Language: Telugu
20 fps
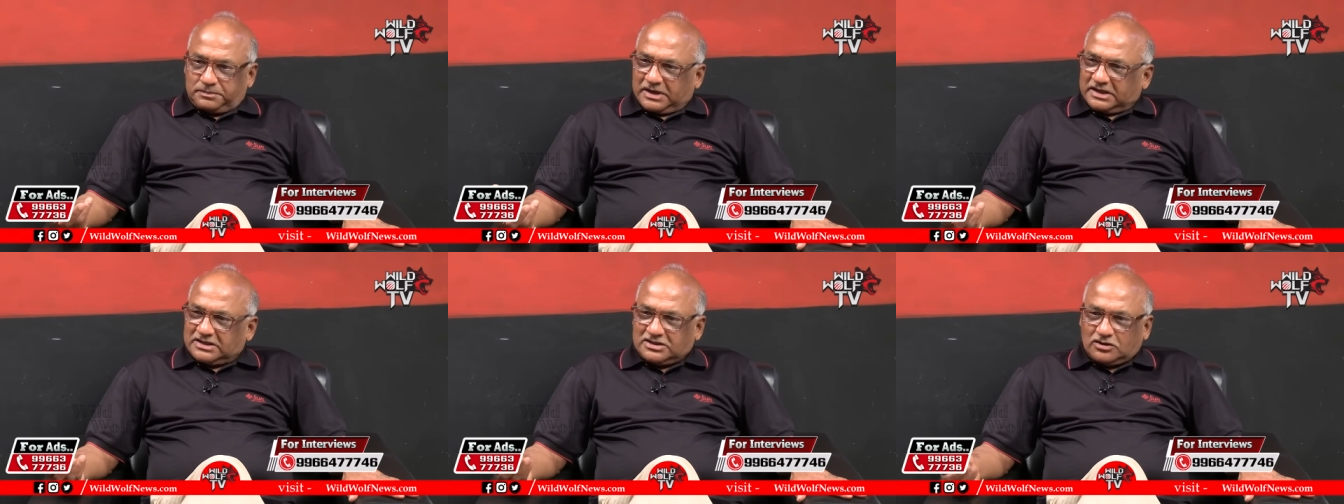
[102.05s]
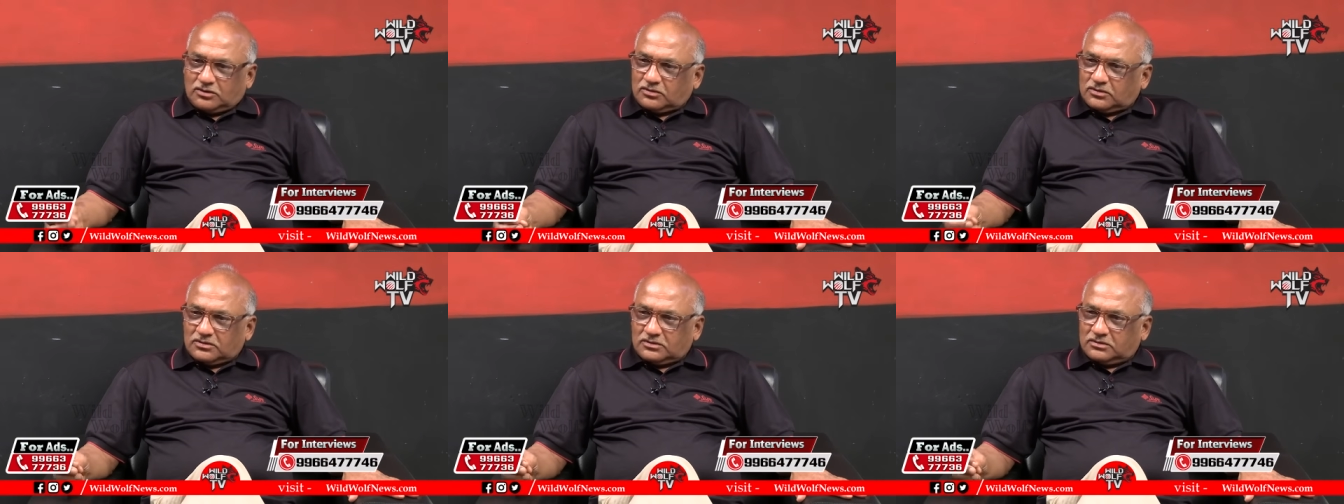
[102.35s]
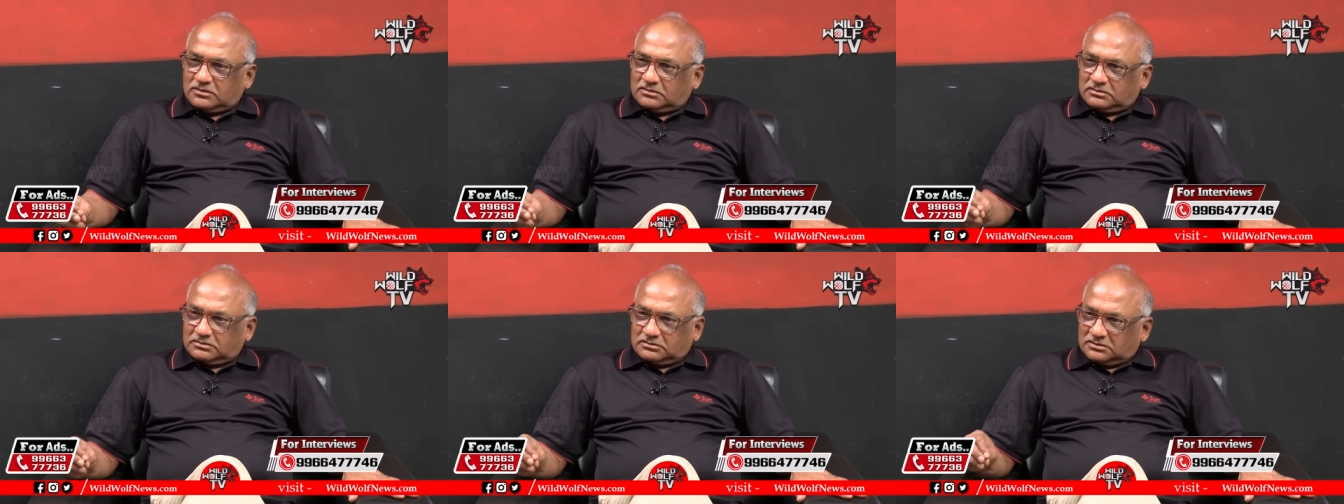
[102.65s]
ప్రజలు
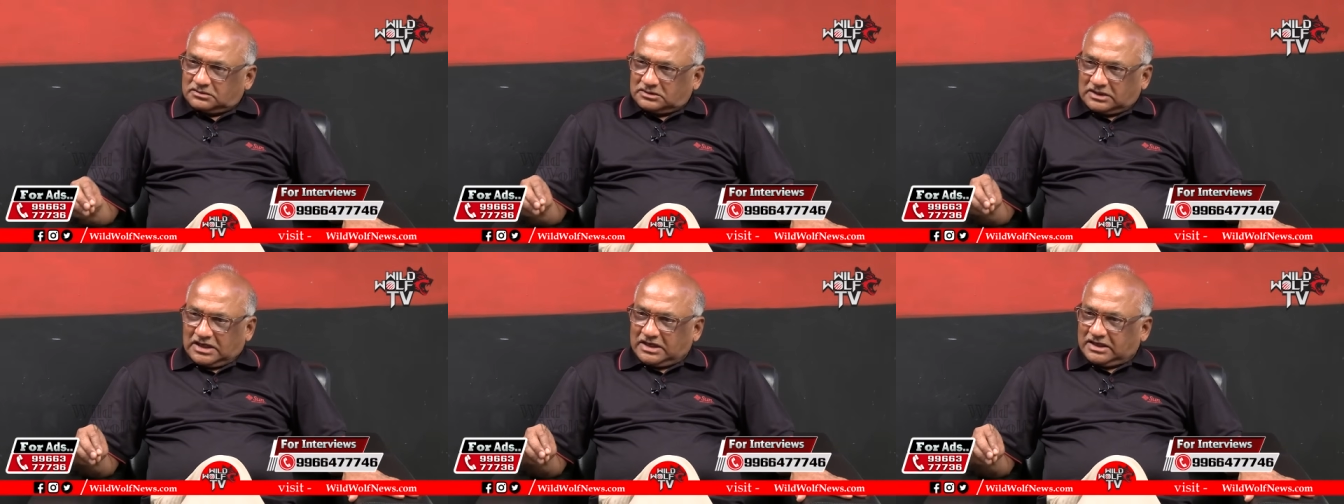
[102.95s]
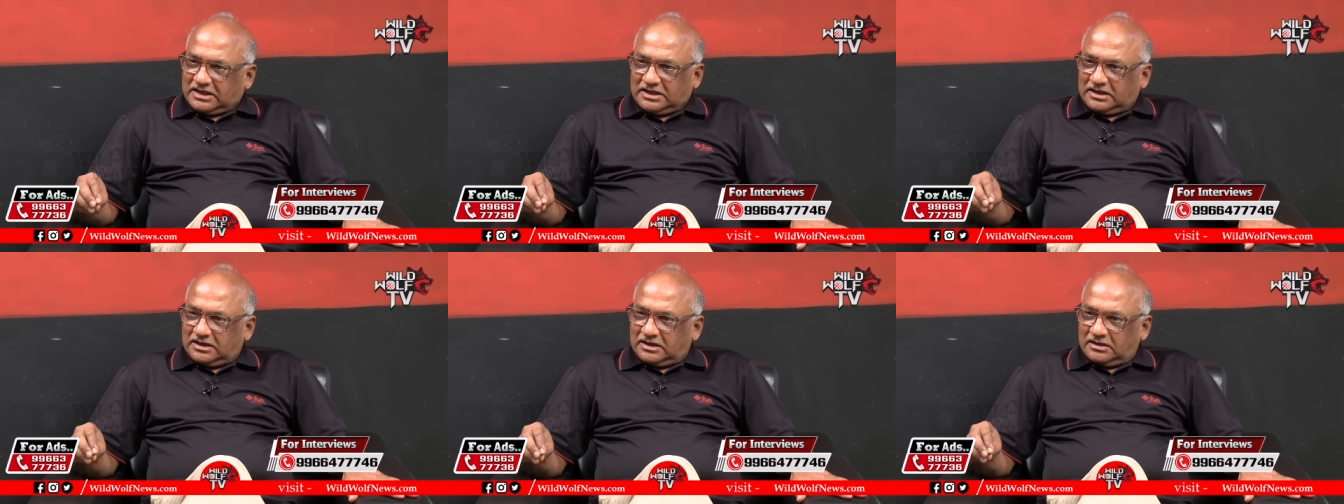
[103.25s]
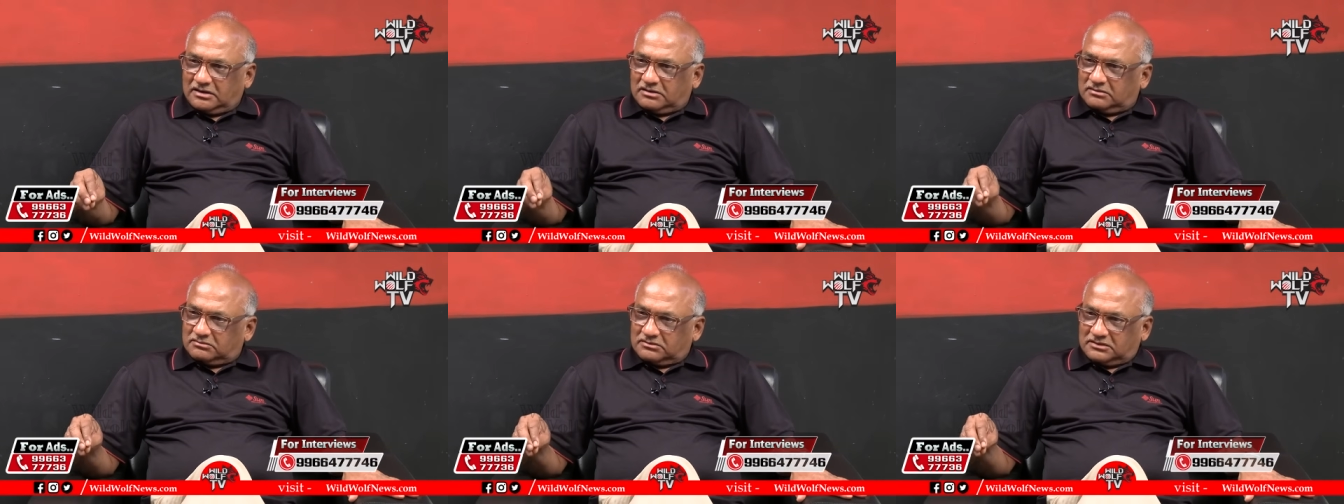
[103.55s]
తనకి
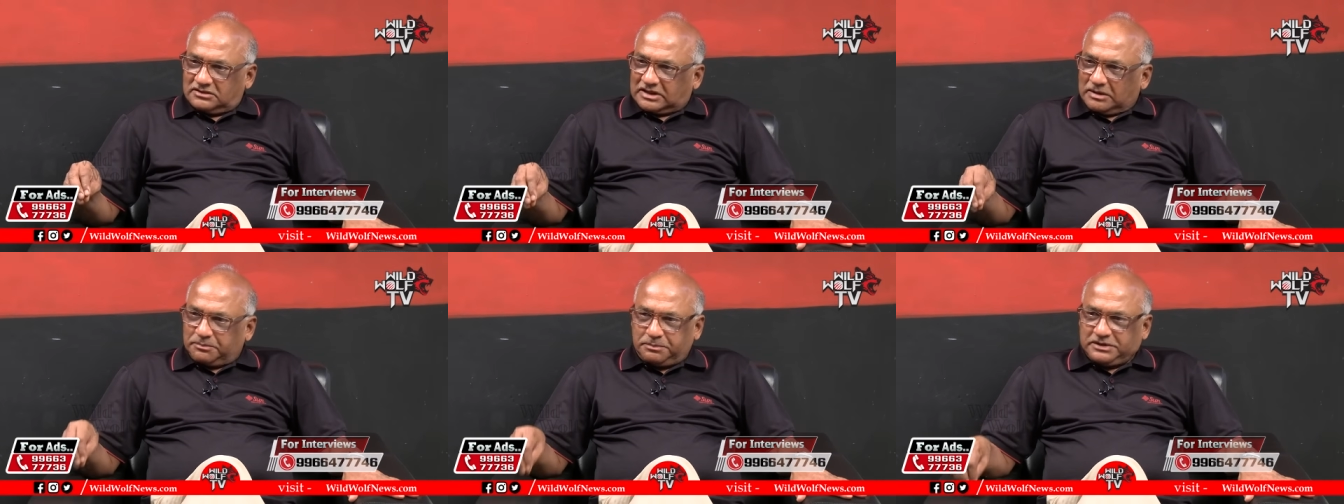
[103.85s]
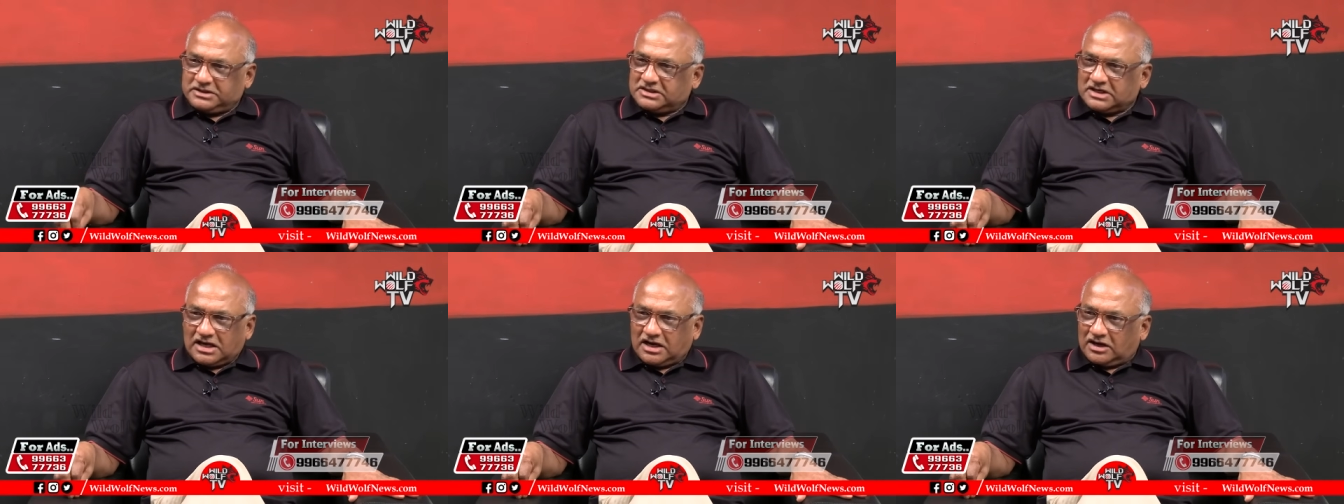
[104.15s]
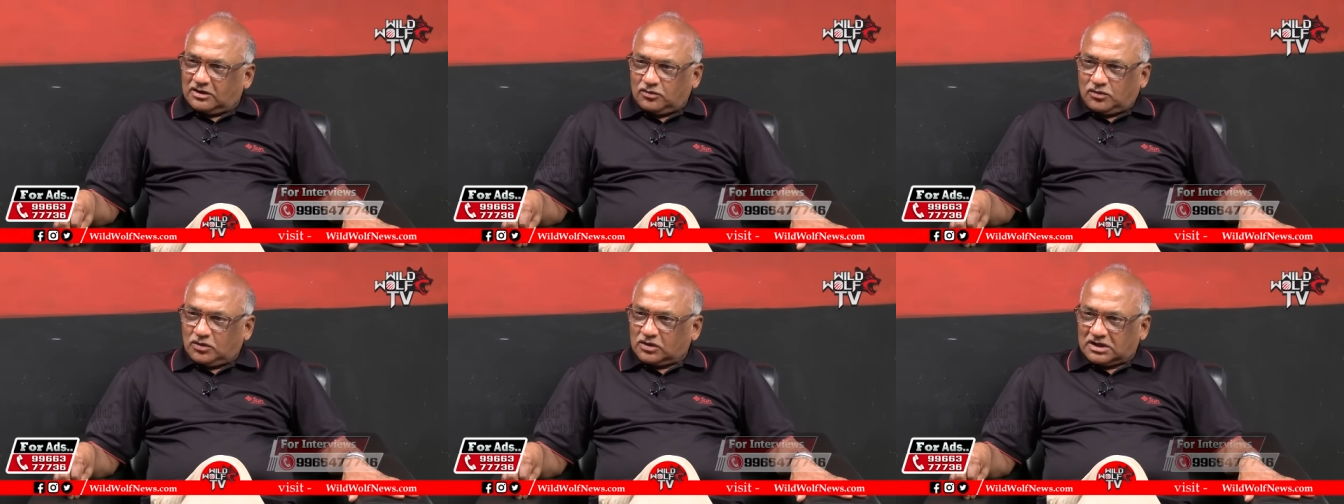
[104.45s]

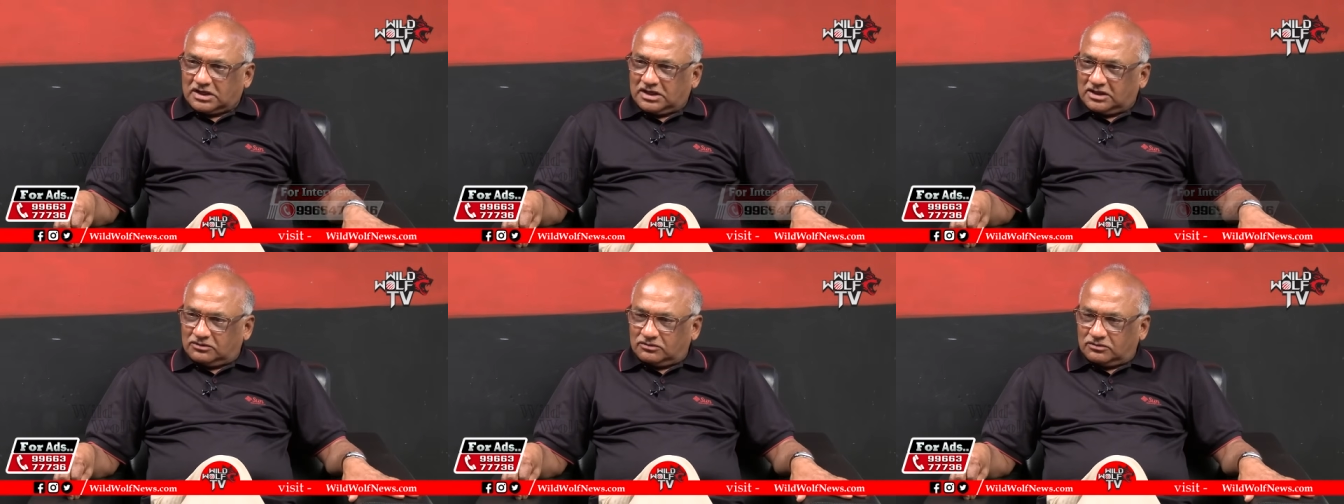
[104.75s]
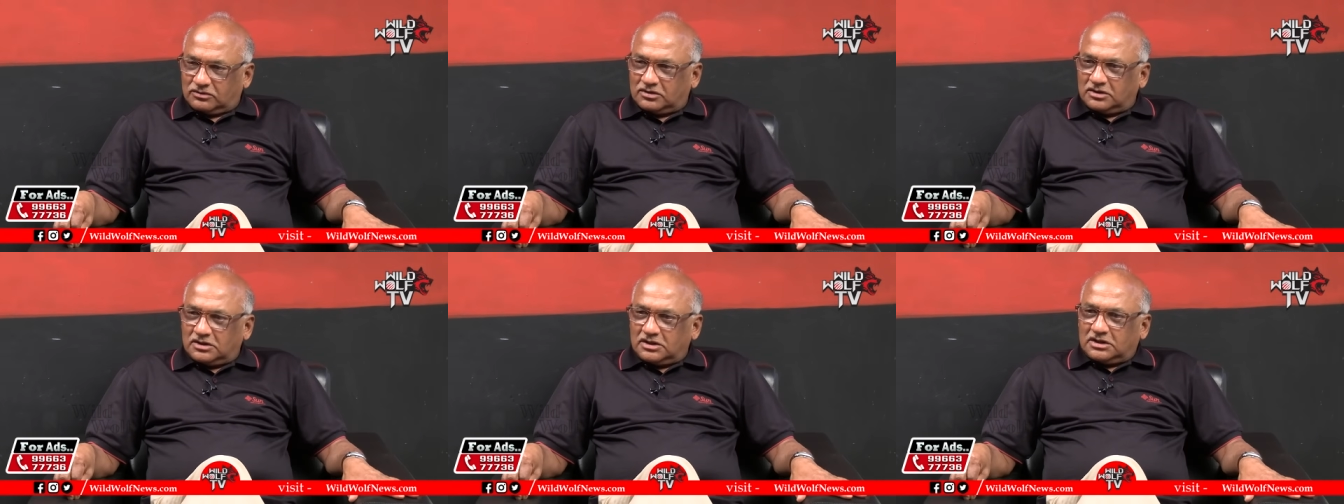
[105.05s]
తప్పించారనుకోవట్లేదు